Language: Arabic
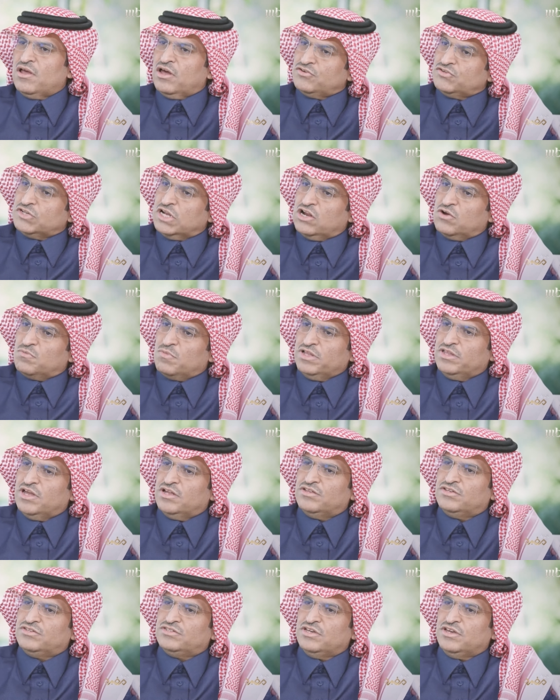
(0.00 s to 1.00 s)
ارسل لهم
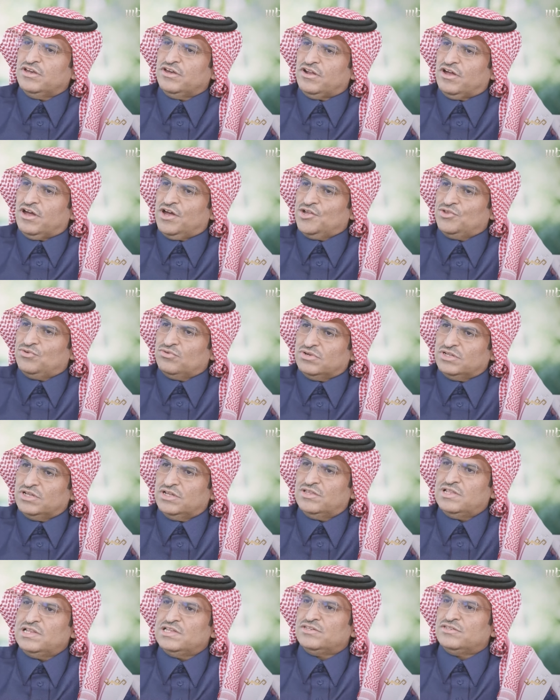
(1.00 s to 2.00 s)
عدد السيارات
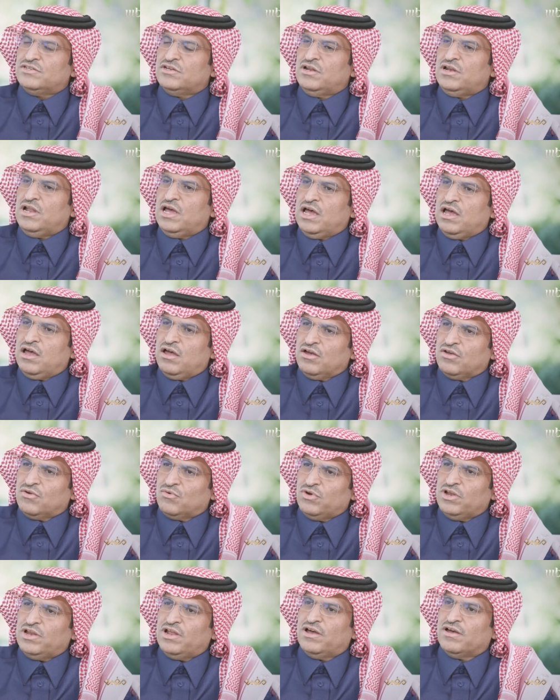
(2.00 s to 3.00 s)
وعدد
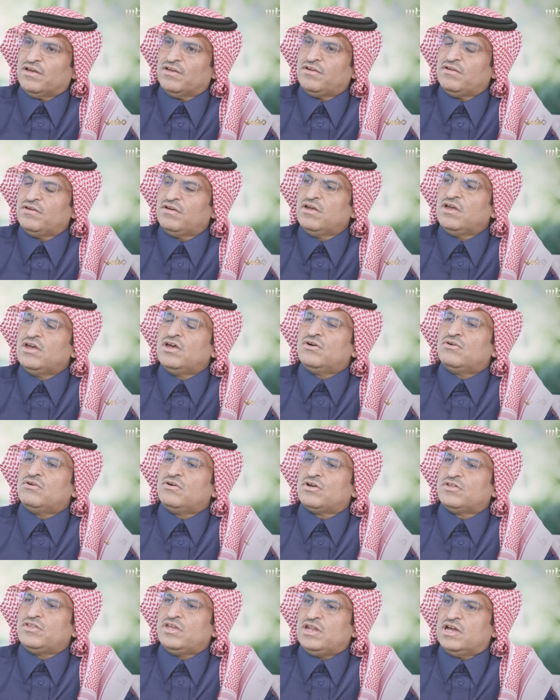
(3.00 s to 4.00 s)
الاستهلاك والى اخره
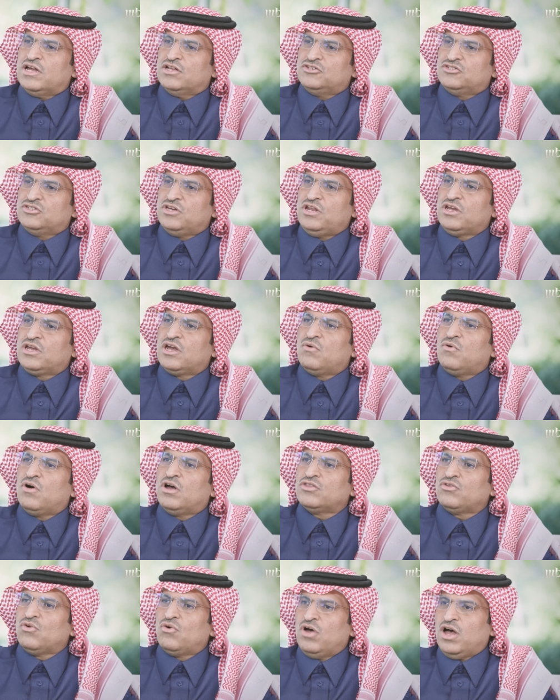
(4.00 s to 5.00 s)
اقتنعت الشركه
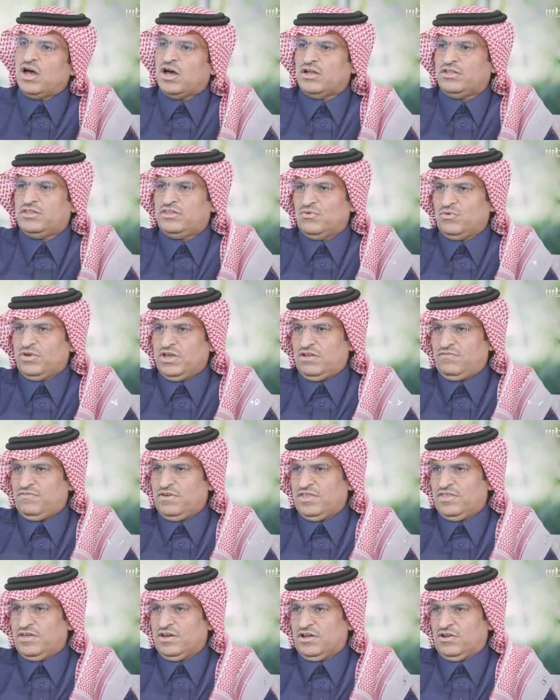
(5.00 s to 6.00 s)
واعطوه حق التوكيل
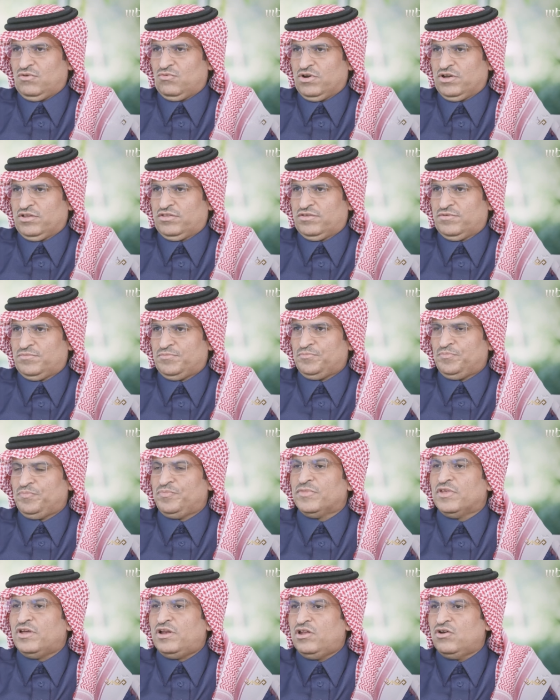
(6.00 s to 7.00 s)
في هذاك الوقت
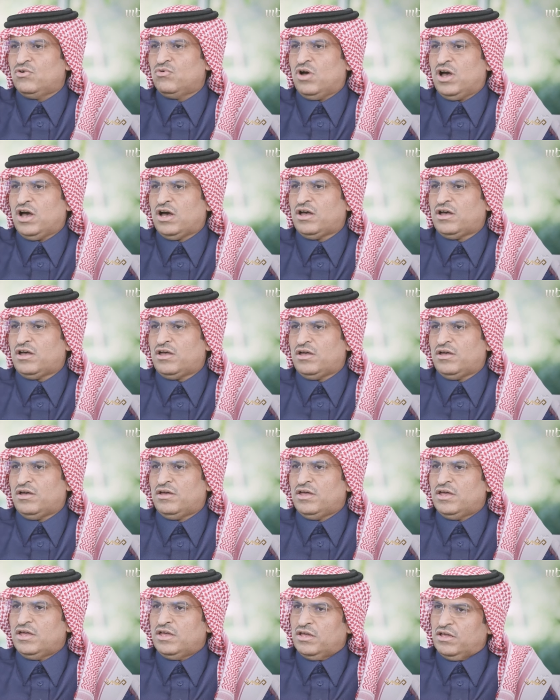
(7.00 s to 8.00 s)
اللي هو حق
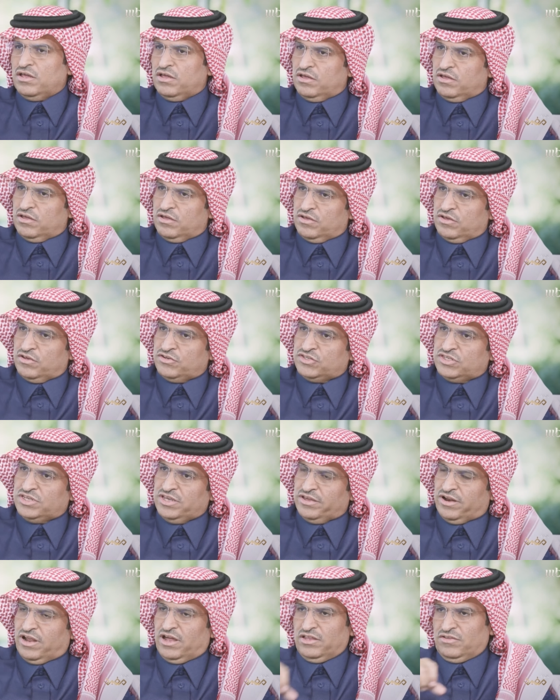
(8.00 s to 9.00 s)

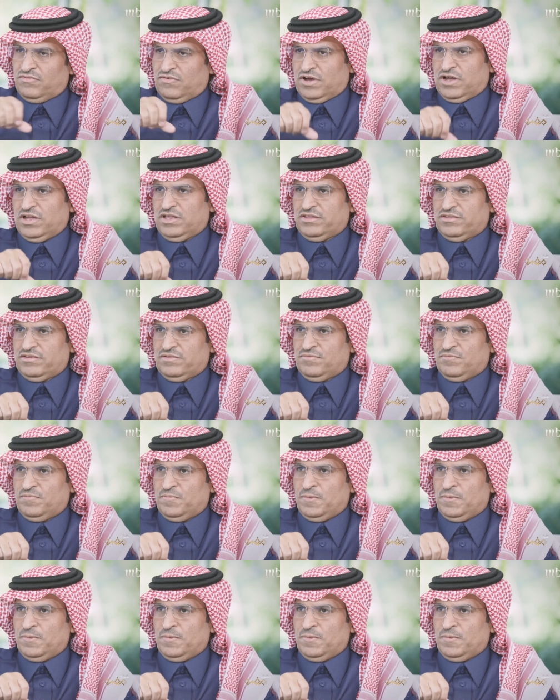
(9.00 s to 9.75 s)
استيراد فقط.